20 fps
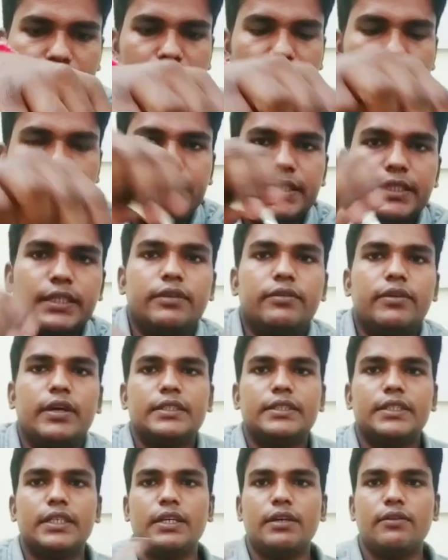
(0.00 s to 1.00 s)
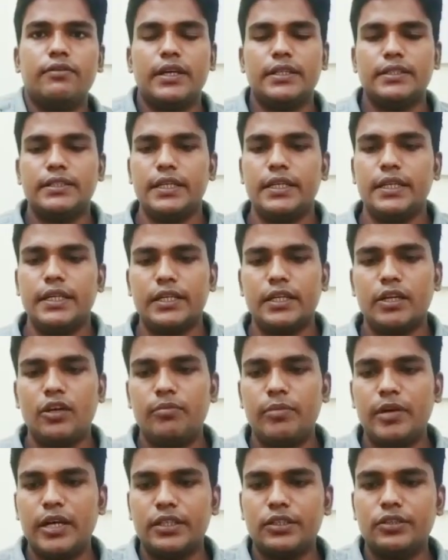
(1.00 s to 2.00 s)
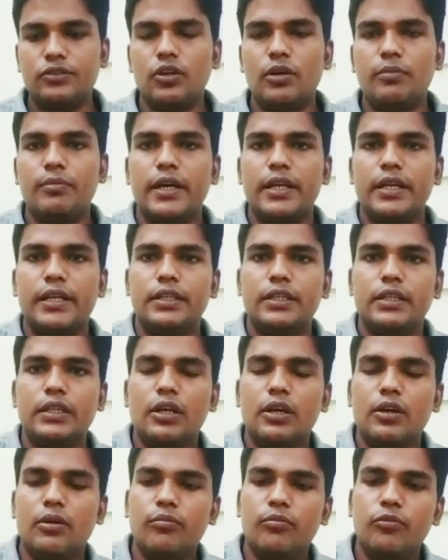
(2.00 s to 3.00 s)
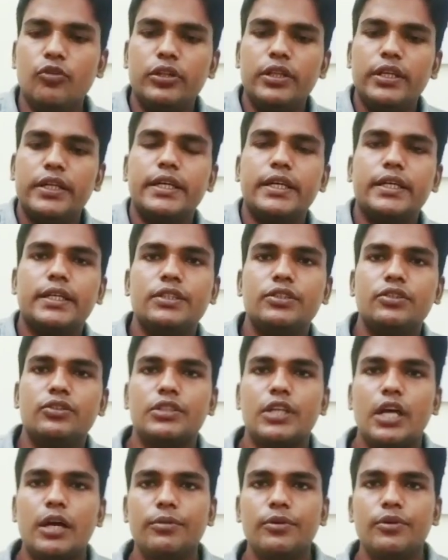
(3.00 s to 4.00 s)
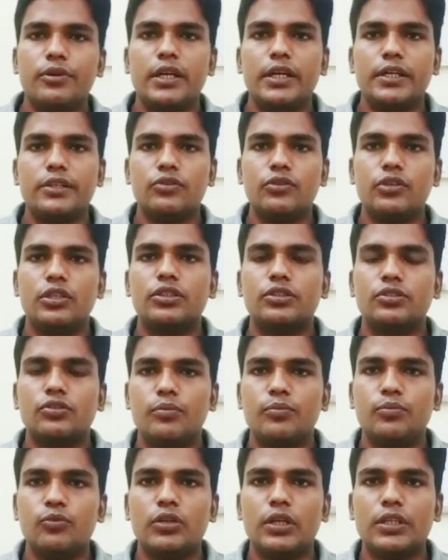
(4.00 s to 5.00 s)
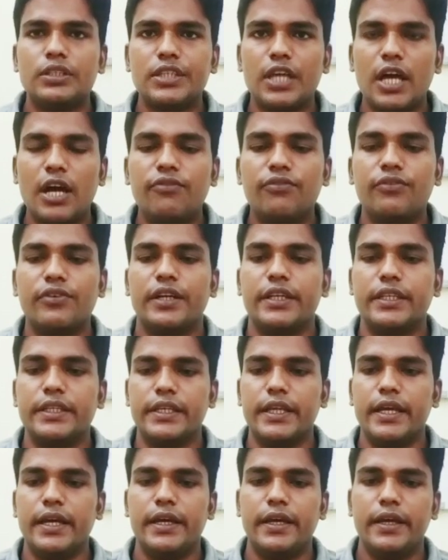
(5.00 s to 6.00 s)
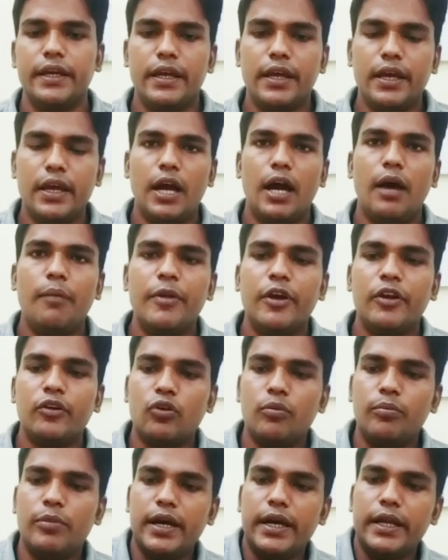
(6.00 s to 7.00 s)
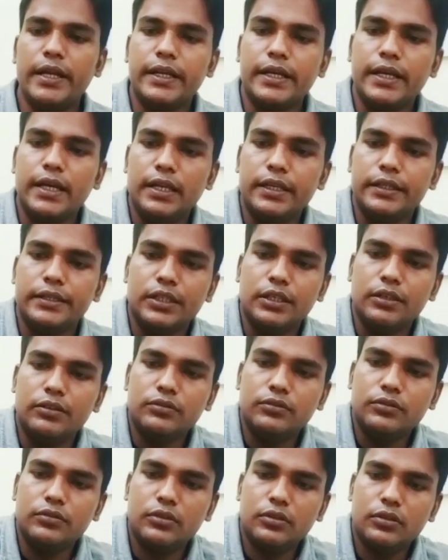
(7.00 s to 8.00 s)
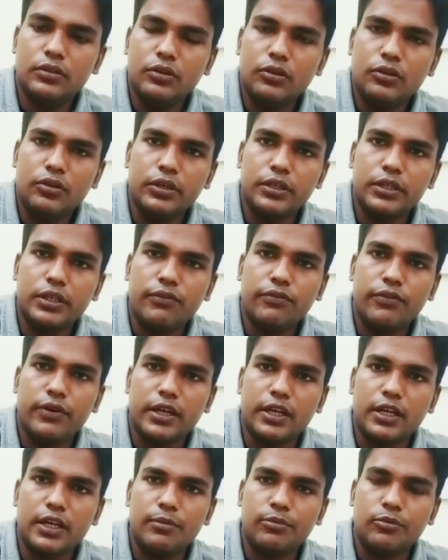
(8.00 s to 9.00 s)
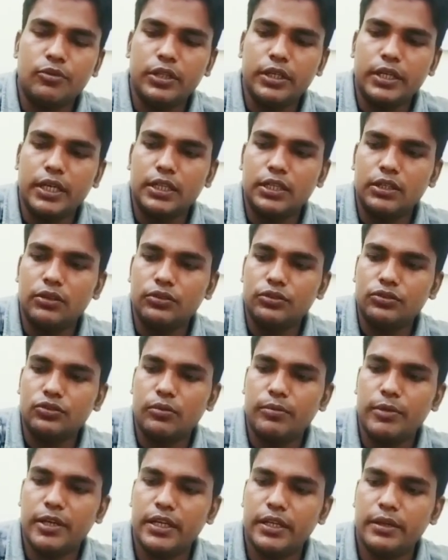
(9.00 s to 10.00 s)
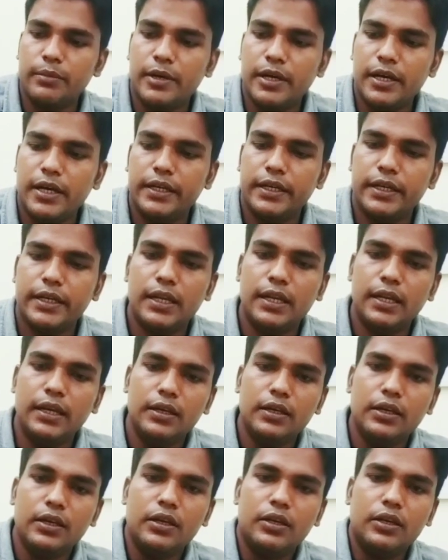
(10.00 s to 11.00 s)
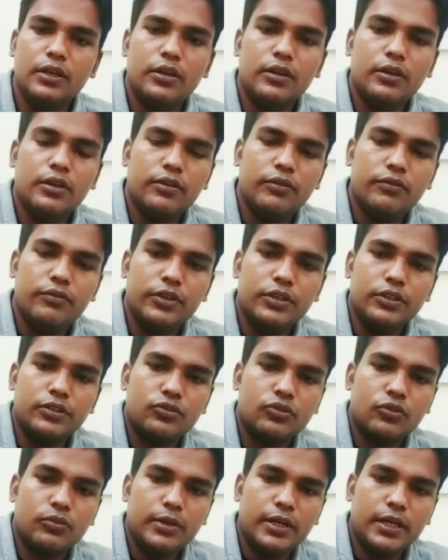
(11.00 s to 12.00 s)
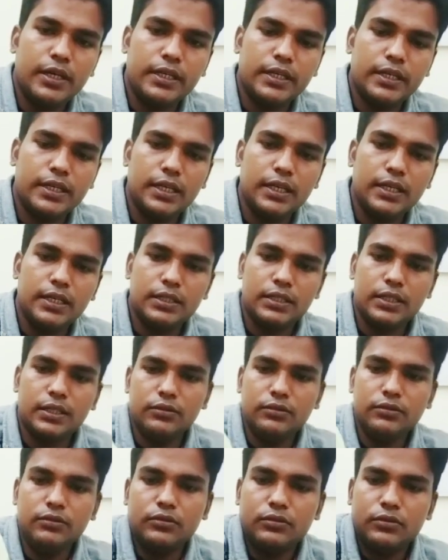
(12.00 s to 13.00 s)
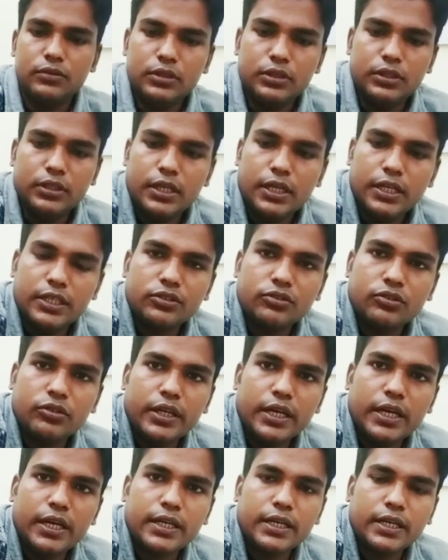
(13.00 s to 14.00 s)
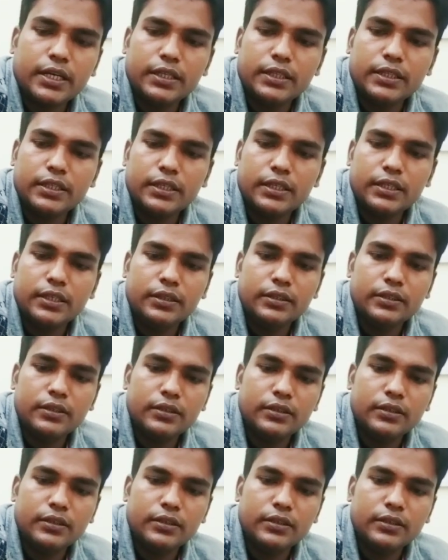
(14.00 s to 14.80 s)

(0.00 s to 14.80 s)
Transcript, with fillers: जाए इसने वैसे का वैसा ही रखा बाकी जो हमारे मोदी केयर के जो साबुन है इन्होंने इसको पूरा साफ़ कर दिया है अब मैं इनको बाहर निकाल लेता हूँ और इनका फ़र्क आपको दिखाता हूँ इसको मैंने ये बाहर निकाला फिर इसको बाहर निकाल लेता हूँ यहाँ इसको यहाँ रख लेते हैं